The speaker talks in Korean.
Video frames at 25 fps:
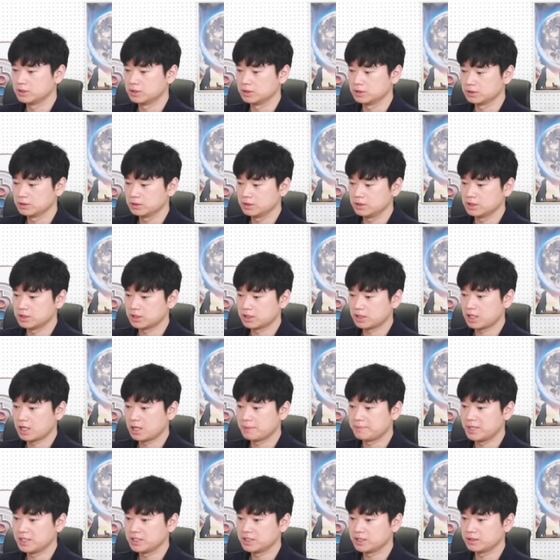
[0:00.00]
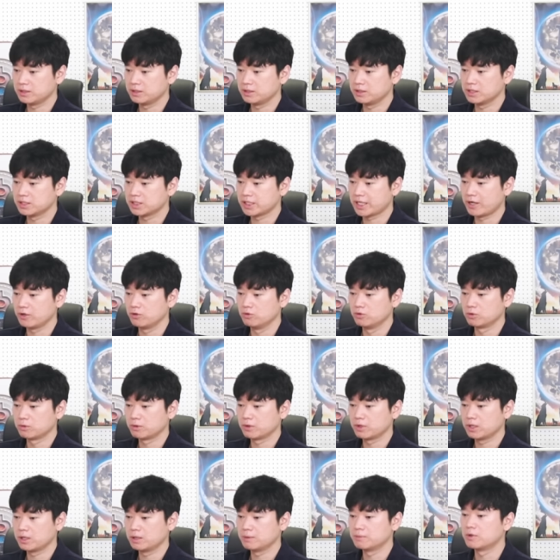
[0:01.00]
즉 이제 개발자들이
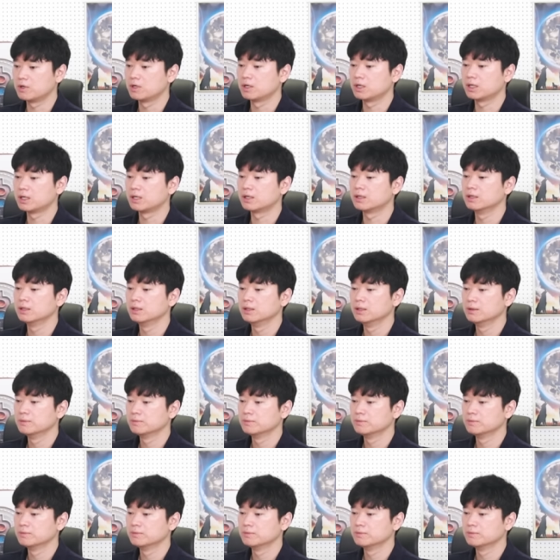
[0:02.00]
자유롭게 뭔가